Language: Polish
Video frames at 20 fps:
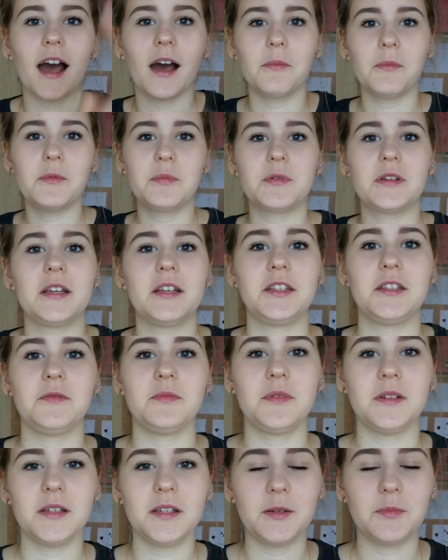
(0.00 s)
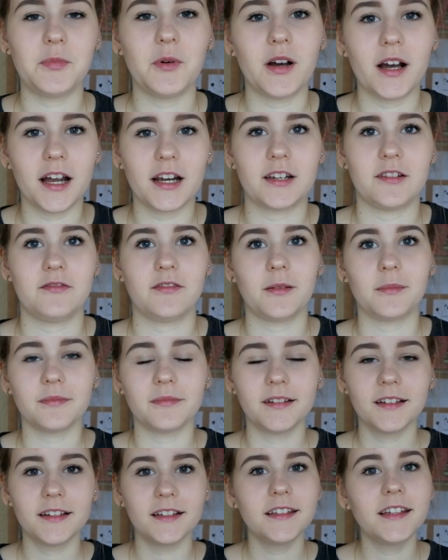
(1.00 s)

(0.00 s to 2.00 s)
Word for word: a my przejdźmy i pokażę Wam,